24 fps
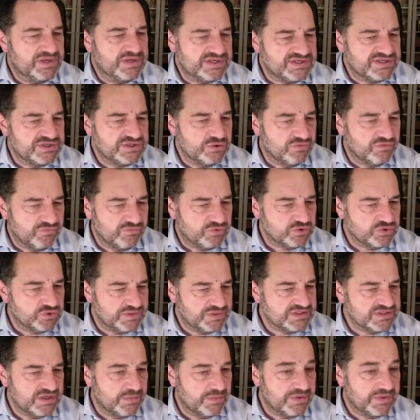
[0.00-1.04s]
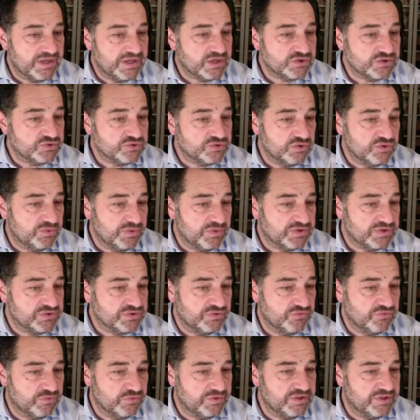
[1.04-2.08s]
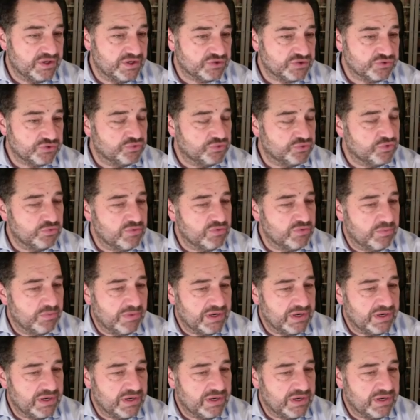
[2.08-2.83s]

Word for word: PSG en France parce qu'il n'y a pas d'argent et personne ne veut mettre d'argent dedans,